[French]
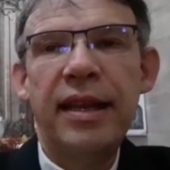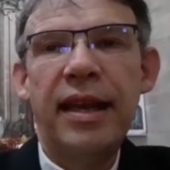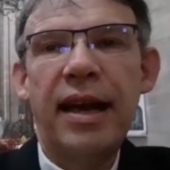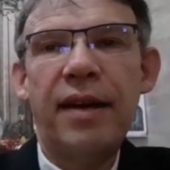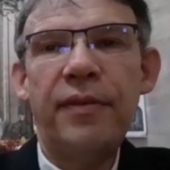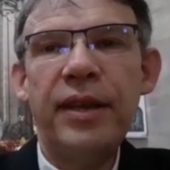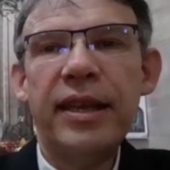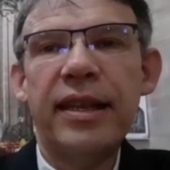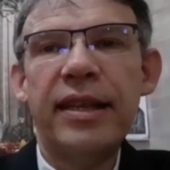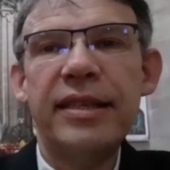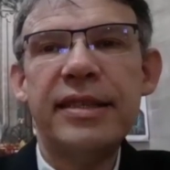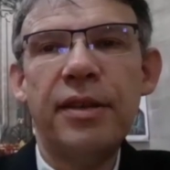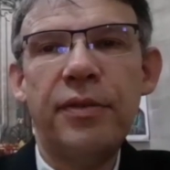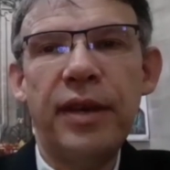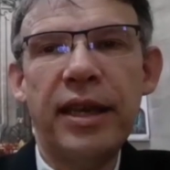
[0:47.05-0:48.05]
avec
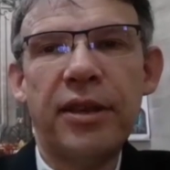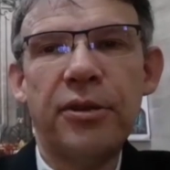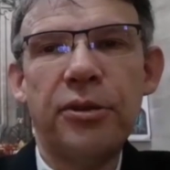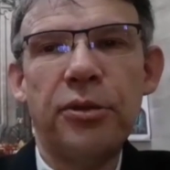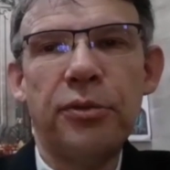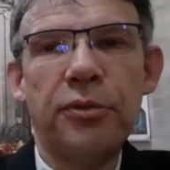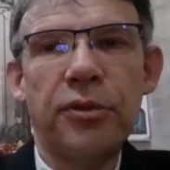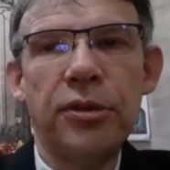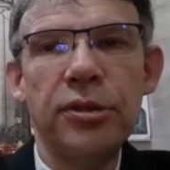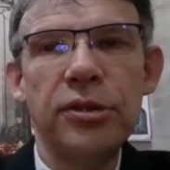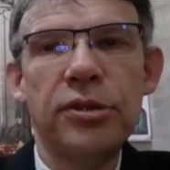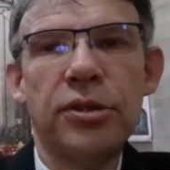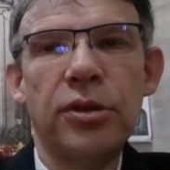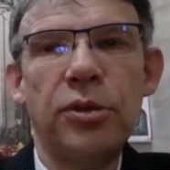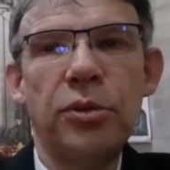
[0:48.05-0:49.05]
les évêques de
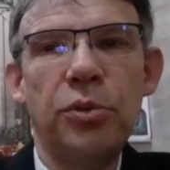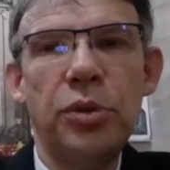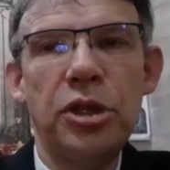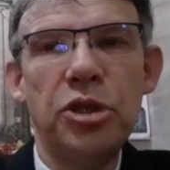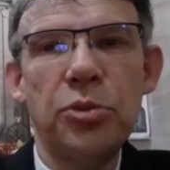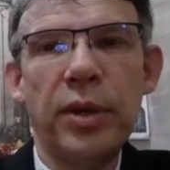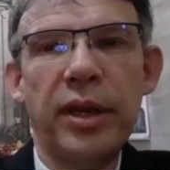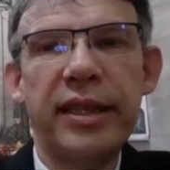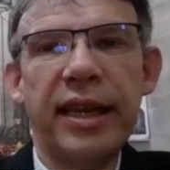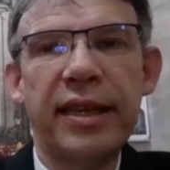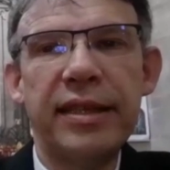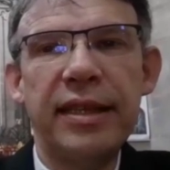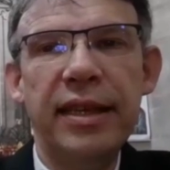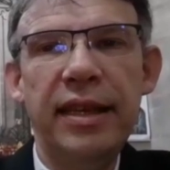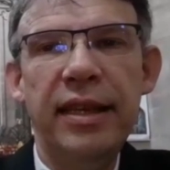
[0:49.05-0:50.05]
France le 8 juin
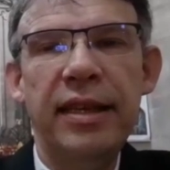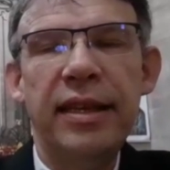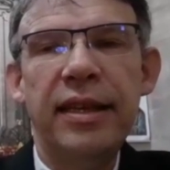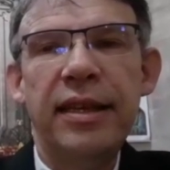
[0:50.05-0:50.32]
dernier